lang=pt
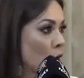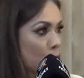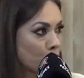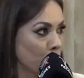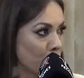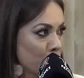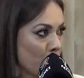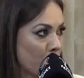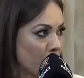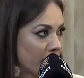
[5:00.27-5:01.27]
tudo isso
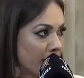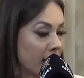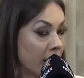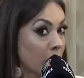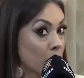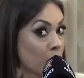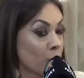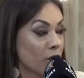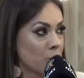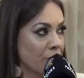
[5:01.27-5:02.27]
comunica,
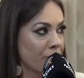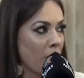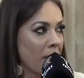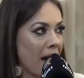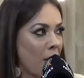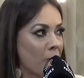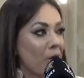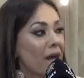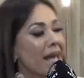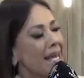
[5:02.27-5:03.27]
tudo isso informa
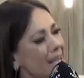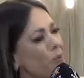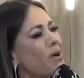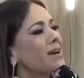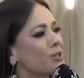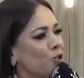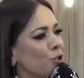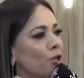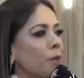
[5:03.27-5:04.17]
algo. E eu acredito que